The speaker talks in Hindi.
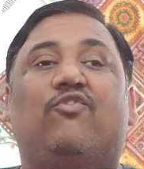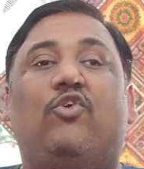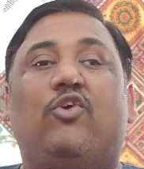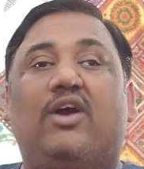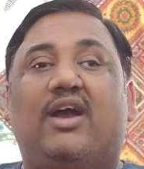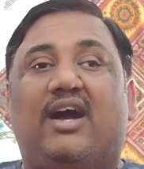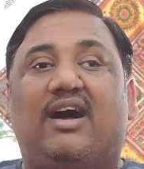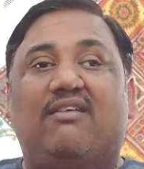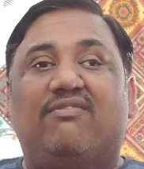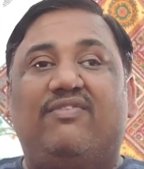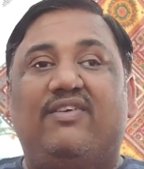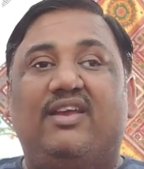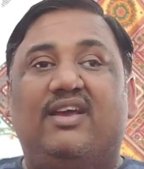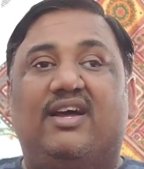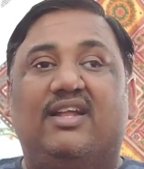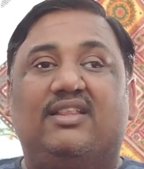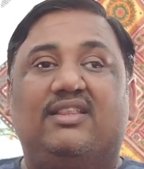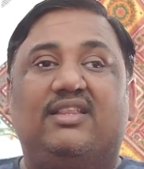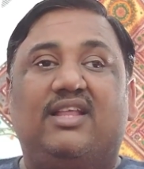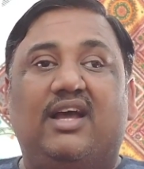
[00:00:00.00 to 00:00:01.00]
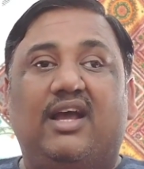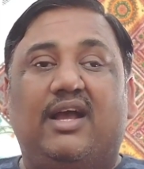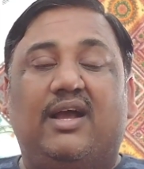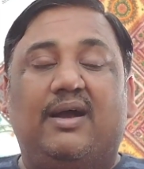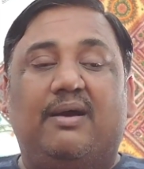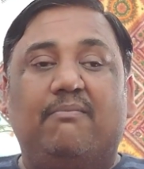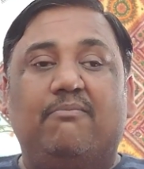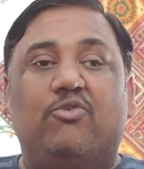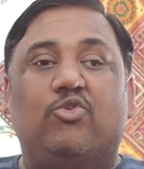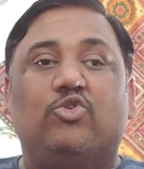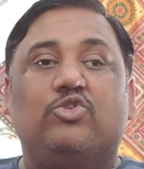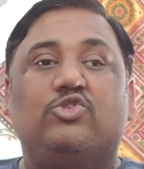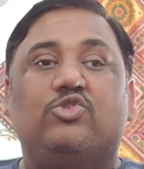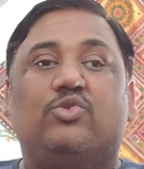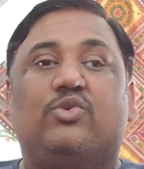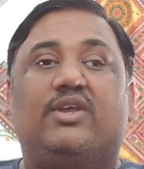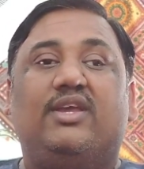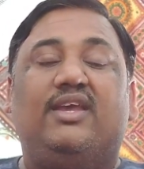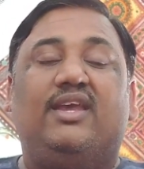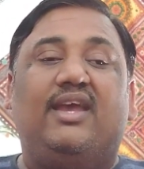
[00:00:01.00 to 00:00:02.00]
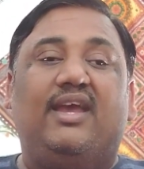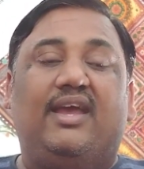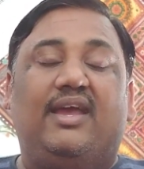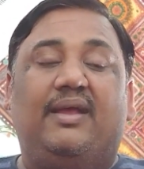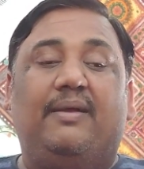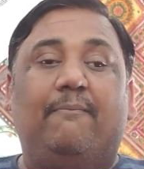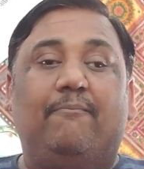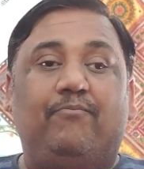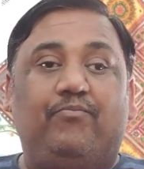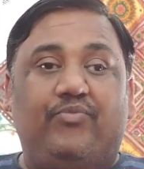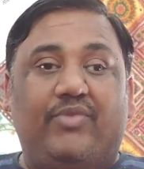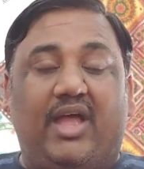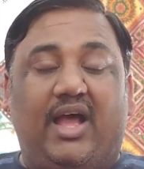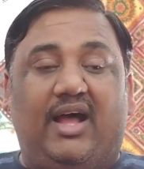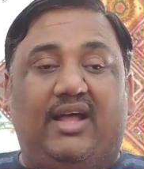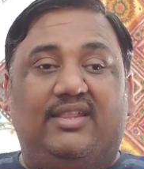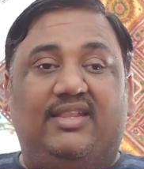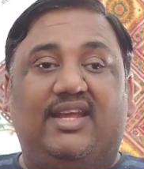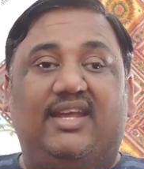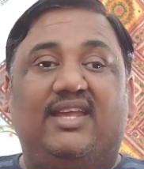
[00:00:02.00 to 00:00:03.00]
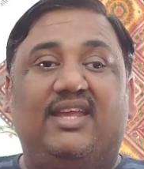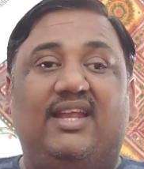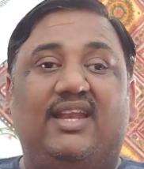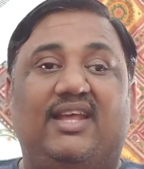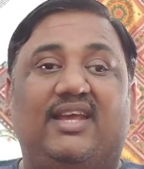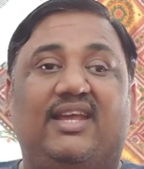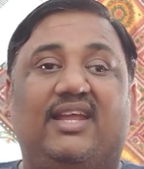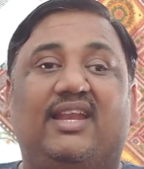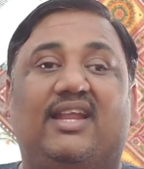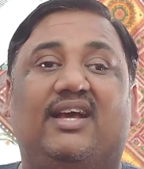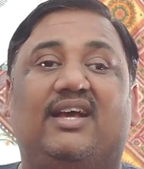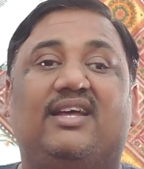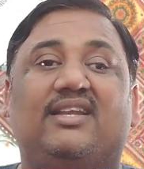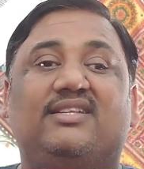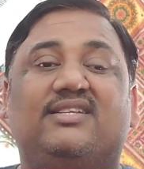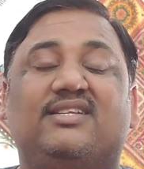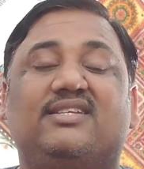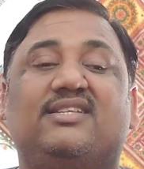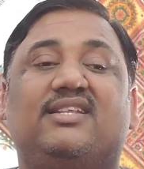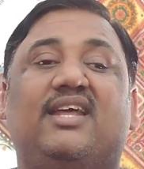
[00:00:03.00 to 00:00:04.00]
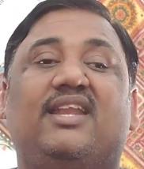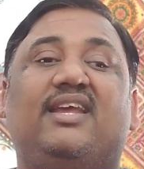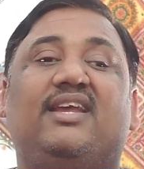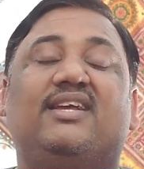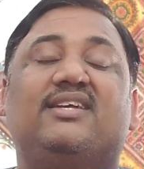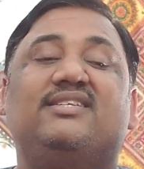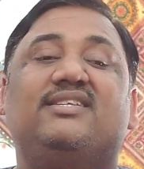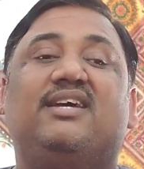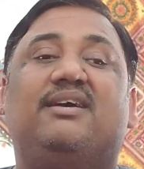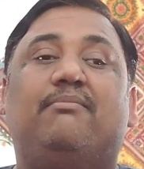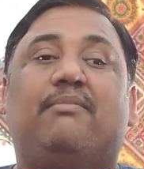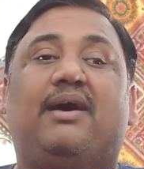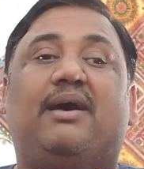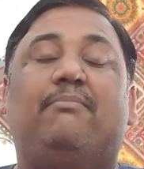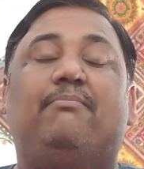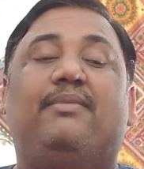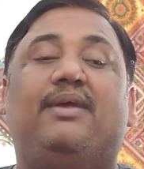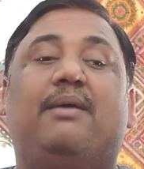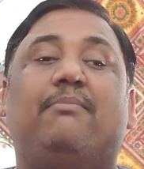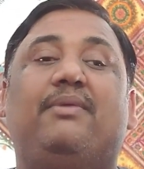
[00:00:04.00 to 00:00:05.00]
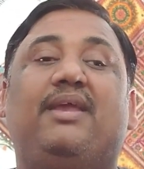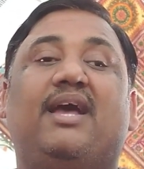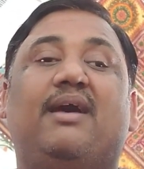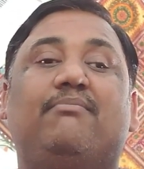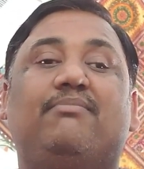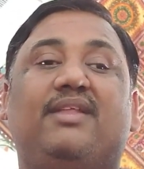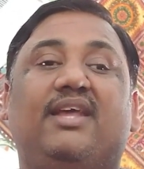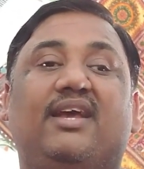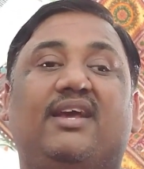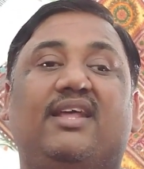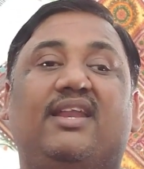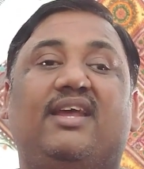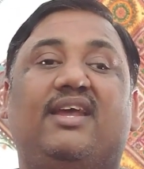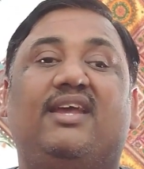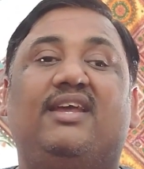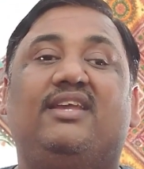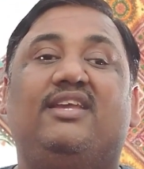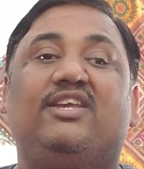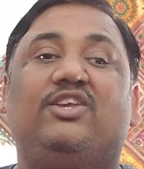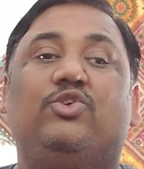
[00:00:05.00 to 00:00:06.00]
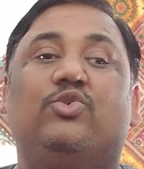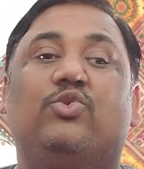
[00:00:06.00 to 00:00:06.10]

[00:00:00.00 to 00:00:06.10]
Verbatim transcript: वो काफ़ी हद तक कम हो चुकी है हाँ देखिए लेकिन अगर जिस तरीके से अब आप अभी आप देख रहे हैं कि